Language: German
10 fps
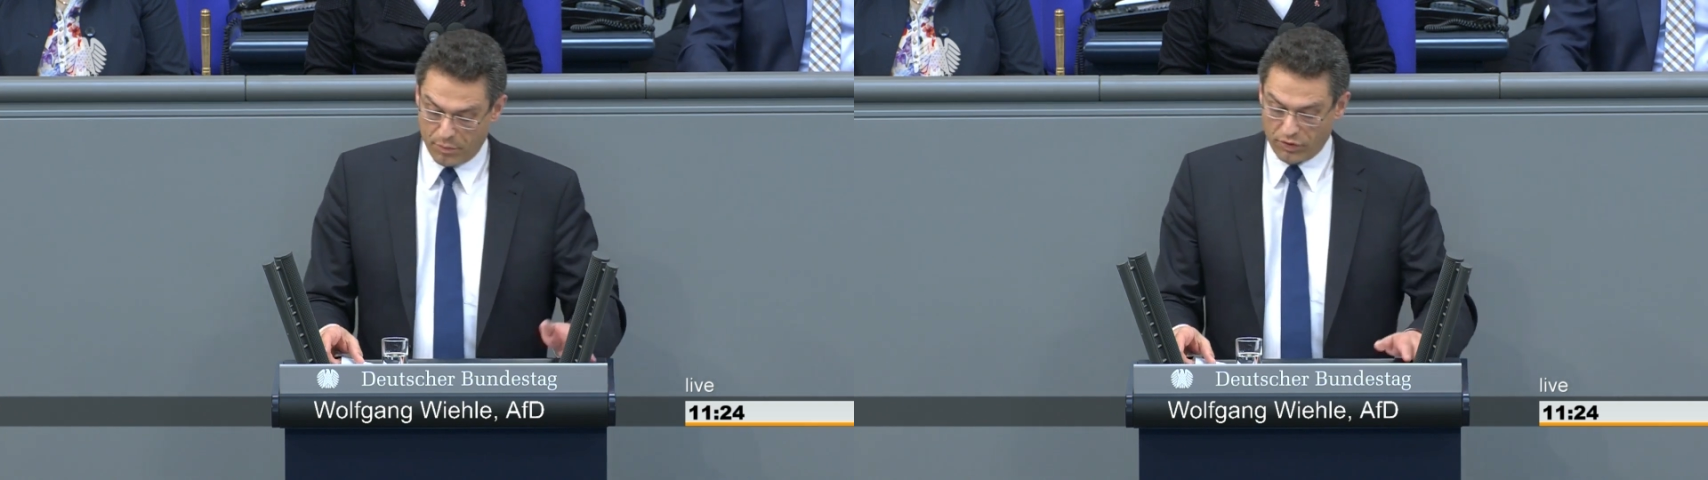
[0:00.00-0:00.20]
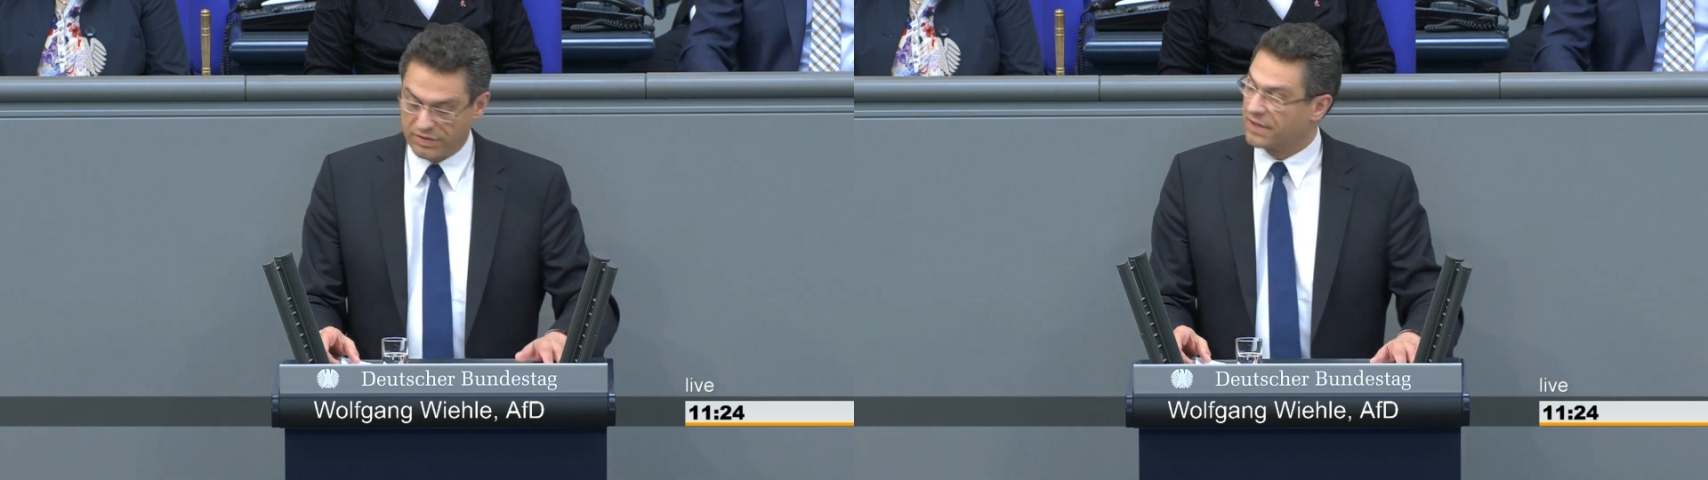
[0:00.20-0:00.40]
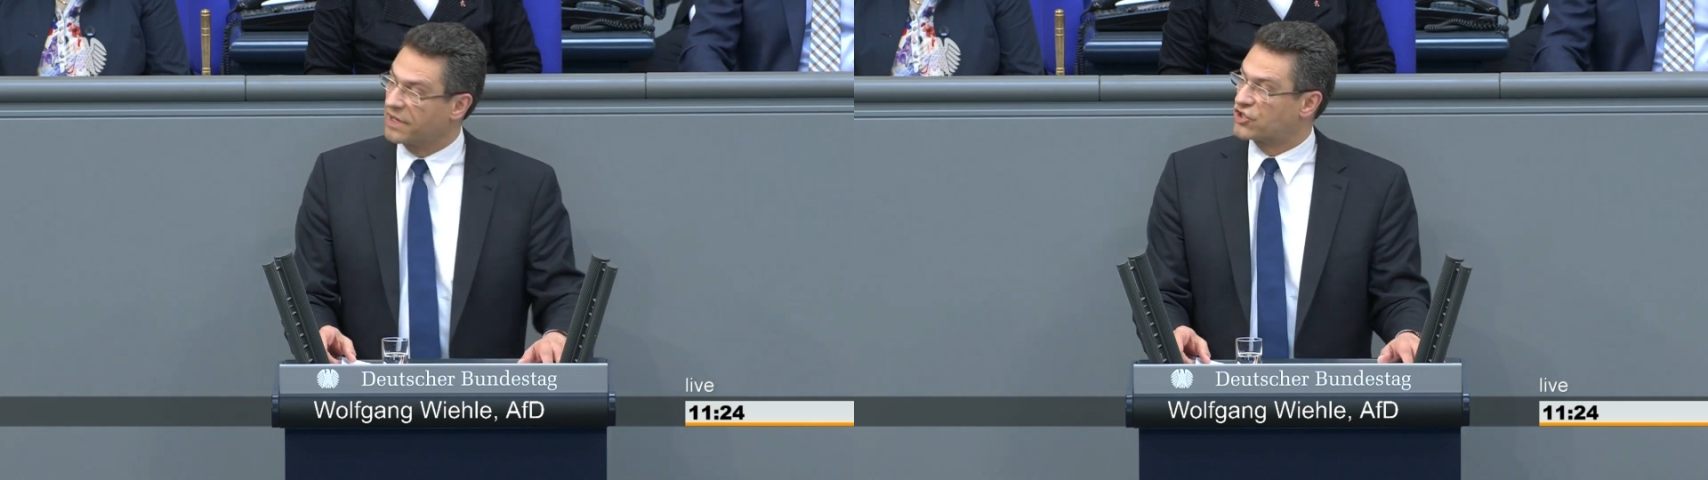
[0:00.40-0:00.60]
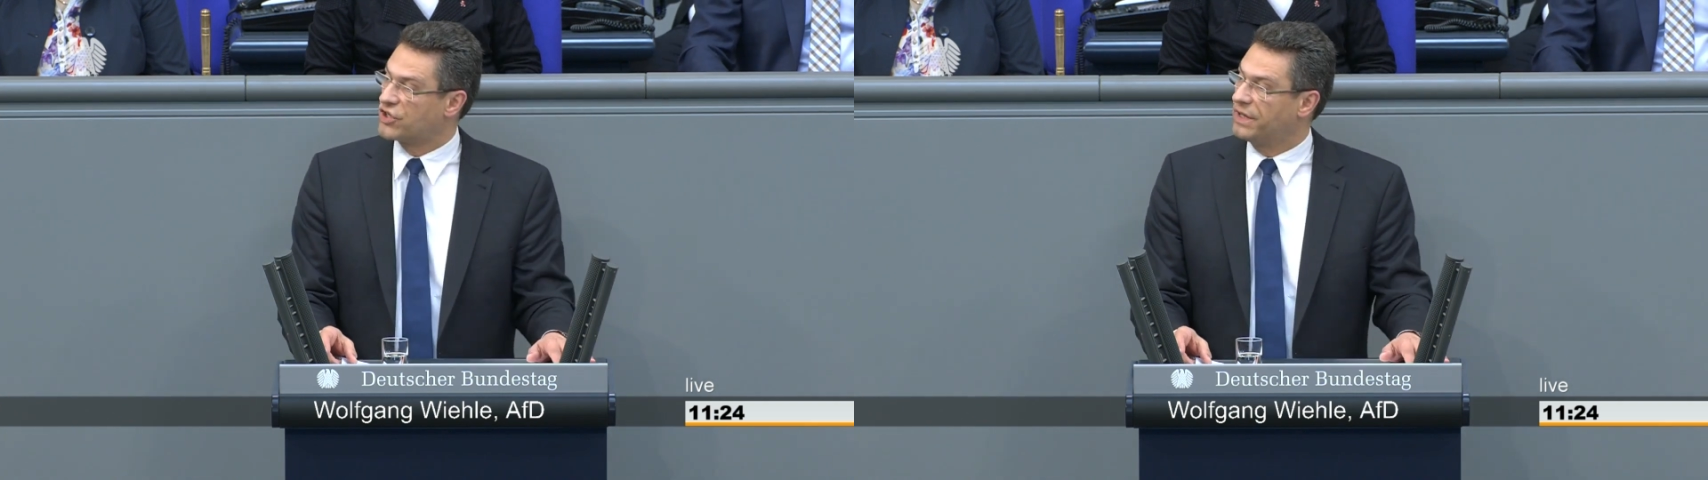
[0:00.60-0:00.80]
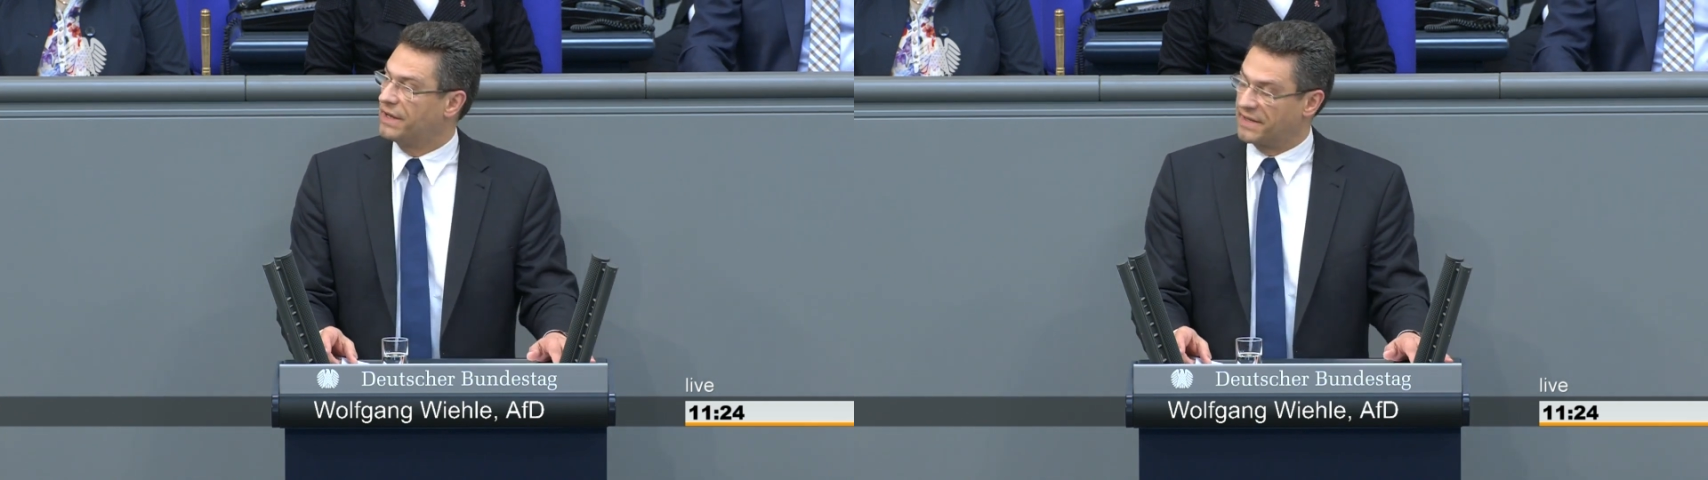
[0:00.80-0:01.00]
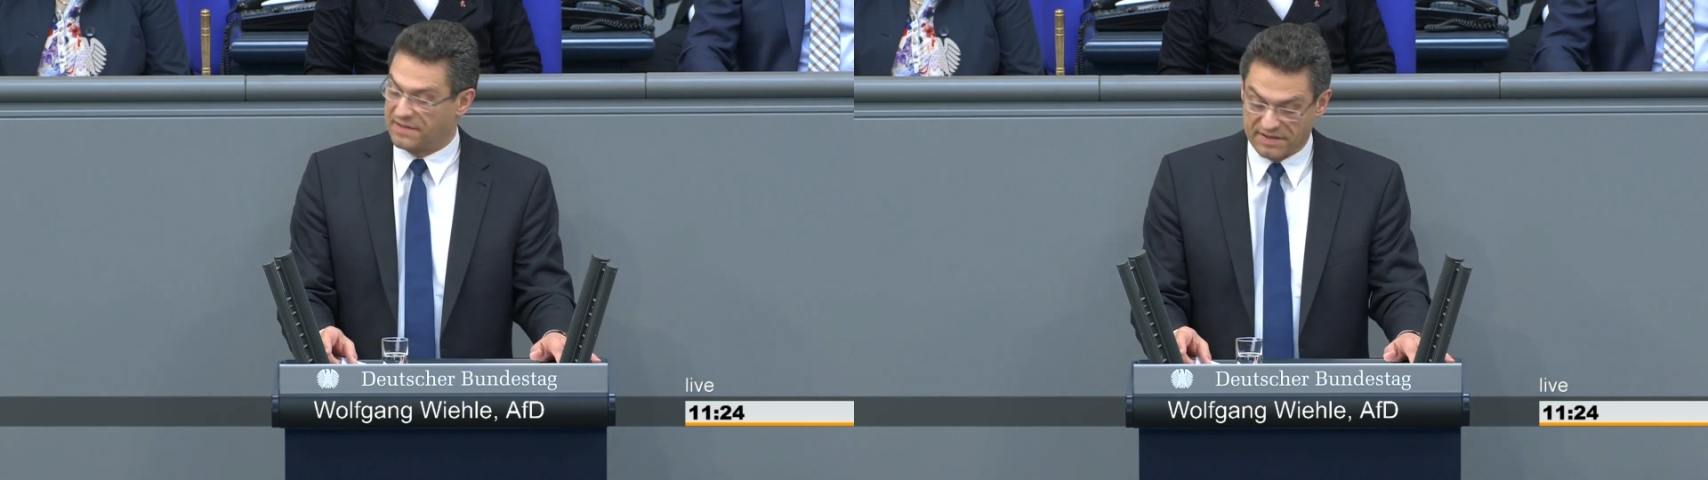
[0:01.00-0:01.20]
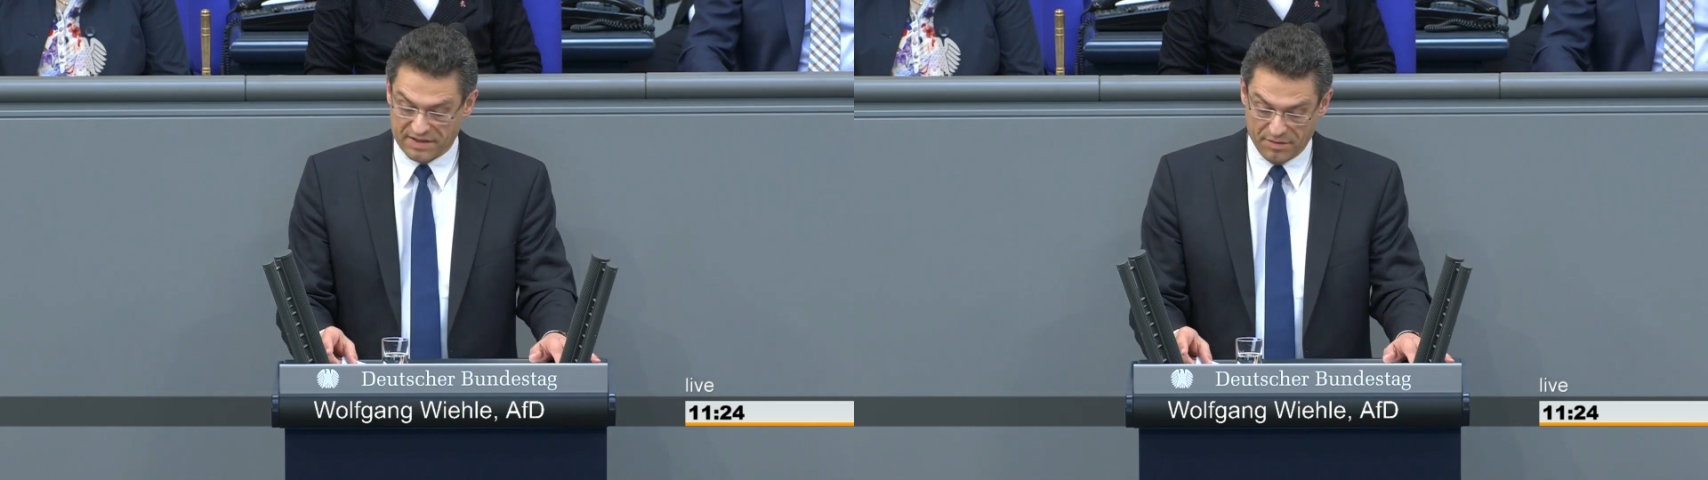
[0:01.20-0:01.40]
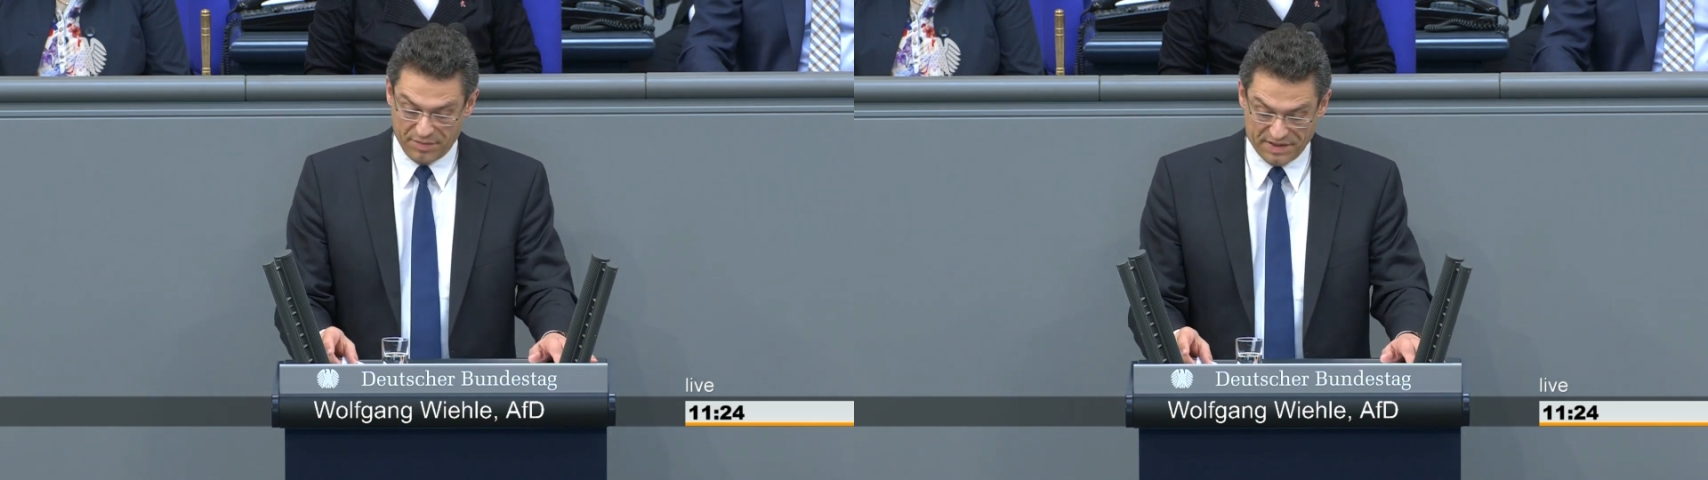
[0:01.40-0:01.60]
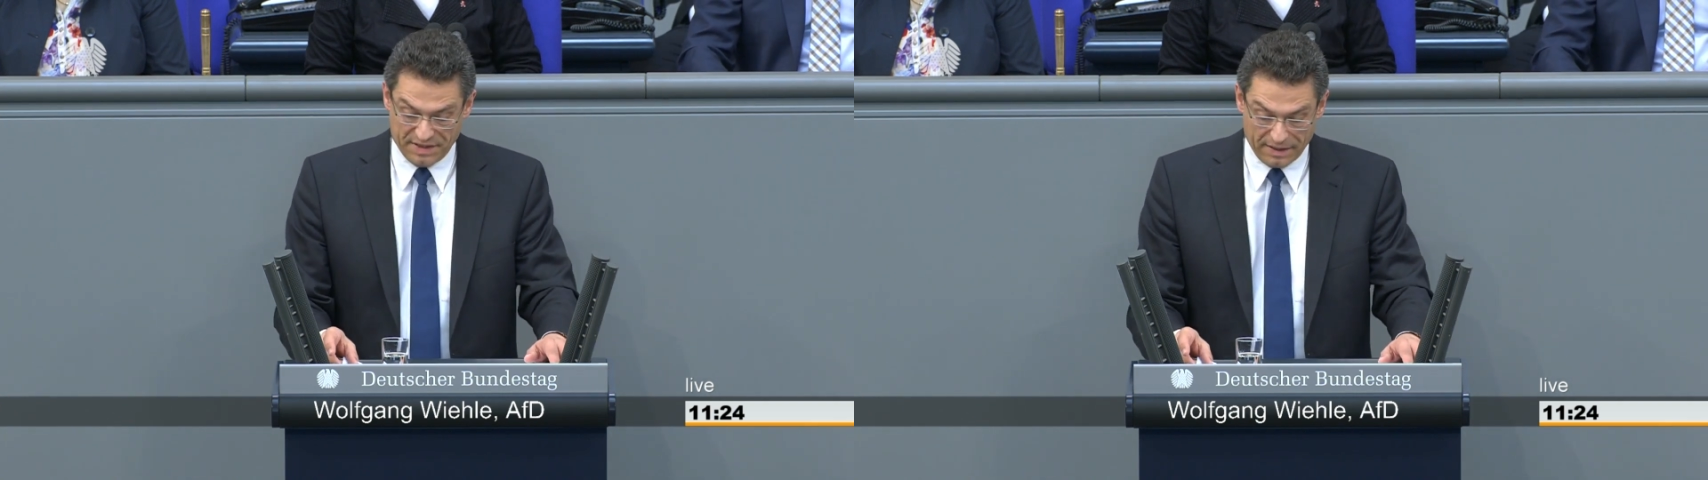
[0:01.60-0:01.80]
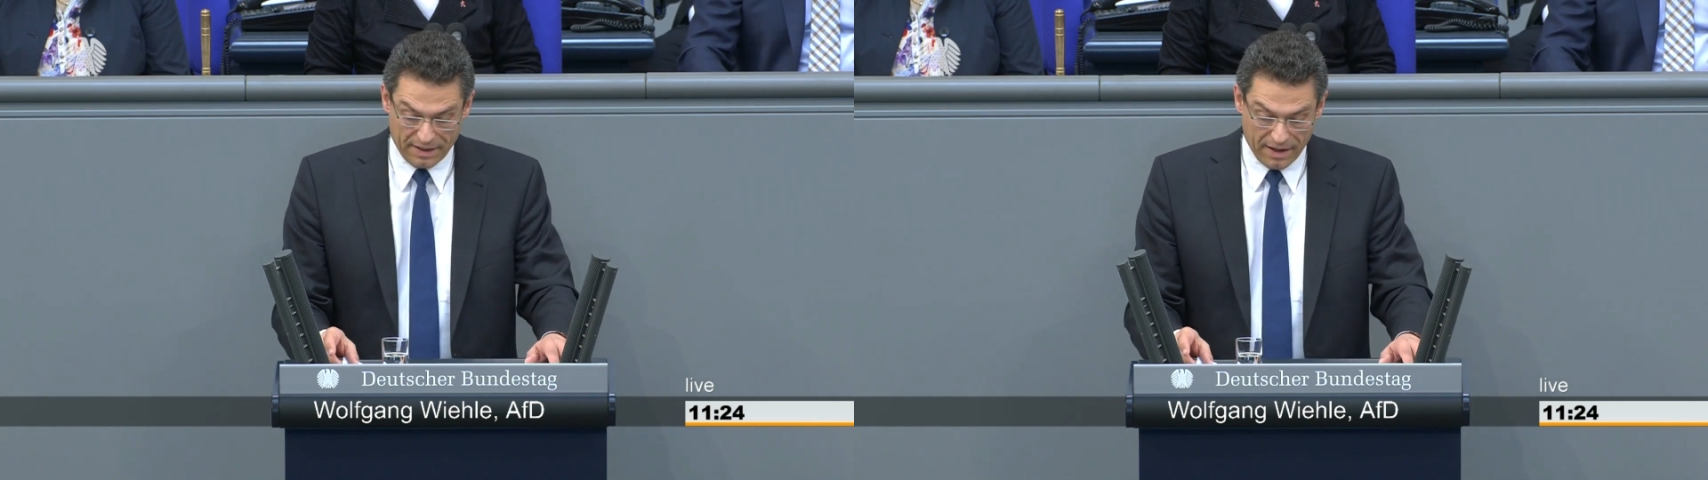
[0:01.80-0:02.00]
Punkt des Schienennetzes
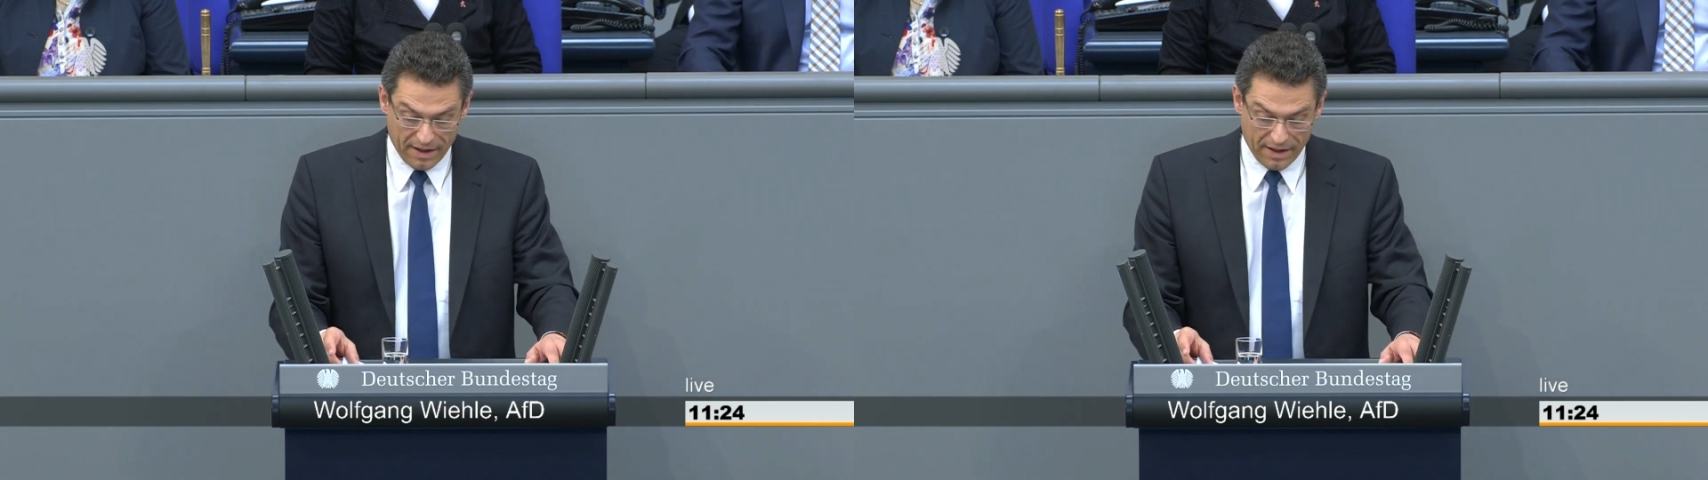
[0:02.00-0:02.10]
passieren.